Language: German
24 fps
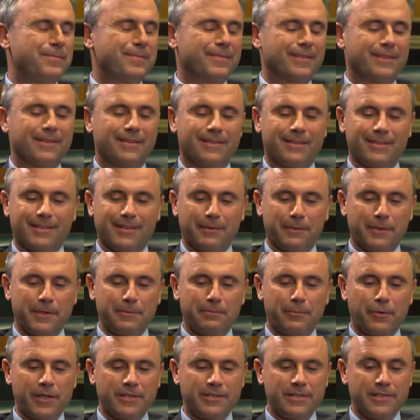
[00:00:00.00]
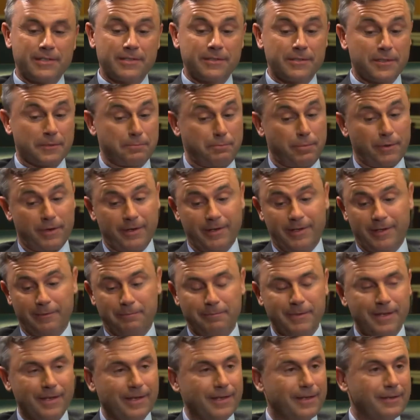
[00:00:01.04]
Und dann habe ich den Polizisten gesagt, boah, ich
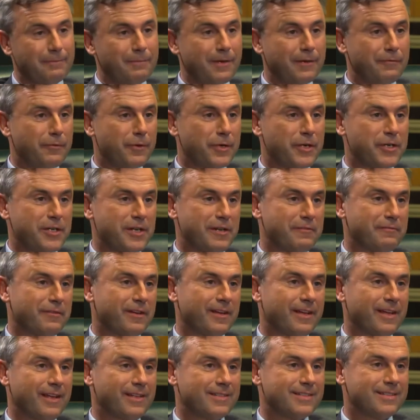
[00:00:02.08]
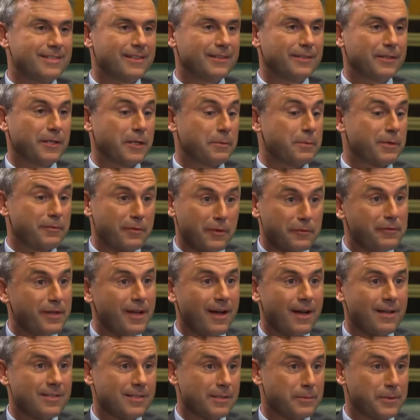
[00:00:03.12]
habe meinen Führerschein vergessen. Und dann hat er mich gefragt,
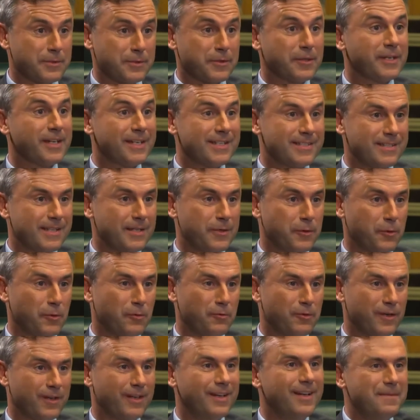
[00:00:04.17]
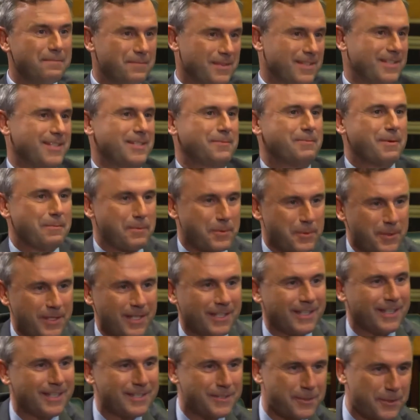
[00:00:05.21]
wie heißt er? Hab ich so, Christian Hofer. Das ist mein Bruder,
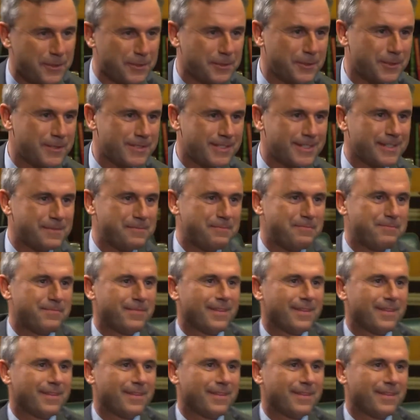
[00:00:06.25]
der ist älter als ich.